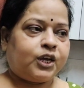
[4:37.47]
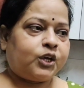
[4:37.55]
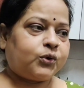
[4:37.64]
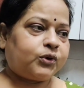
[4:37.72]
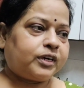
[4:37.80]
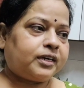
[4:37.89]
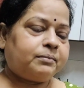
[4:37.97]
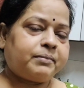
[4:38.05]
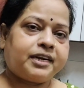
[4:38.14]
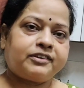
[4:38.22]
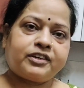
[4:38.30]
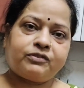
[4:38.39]
क्योंकि
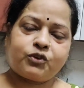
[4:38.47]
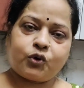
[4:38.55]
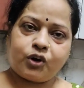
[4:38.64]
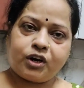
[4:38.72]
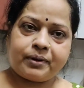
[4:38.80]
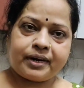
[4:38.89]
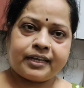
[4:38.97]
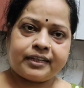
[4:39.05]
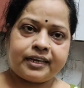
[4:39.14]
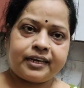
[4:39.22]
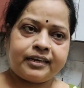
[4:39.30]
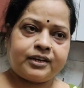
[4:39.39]
मैंने सिर्फ छोले बनाए
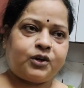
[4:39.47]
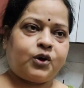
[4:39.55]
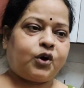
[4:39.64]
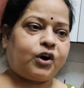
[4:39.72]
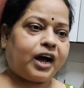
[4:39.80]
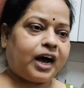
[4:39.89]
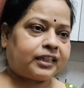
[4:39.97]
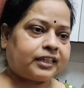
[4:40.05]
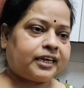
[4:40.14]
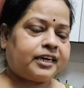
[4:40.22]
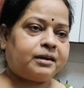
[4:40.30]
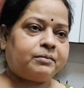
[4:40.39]
थे और आते
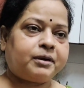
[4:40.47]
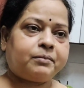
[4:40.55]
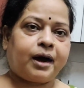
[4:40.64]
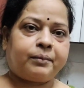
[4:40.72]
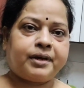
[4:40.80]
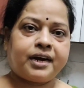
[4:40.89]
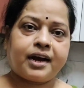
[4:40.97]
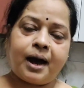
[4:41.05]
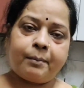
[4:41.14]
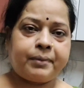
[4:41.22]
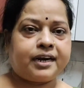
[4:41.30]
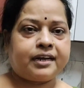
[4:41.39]
ही ना मेरी भाभियाँ काम
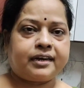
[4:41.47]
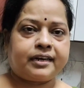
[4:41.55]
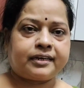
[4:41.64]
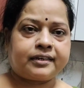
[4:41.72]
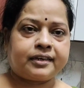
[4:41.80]
में लग गई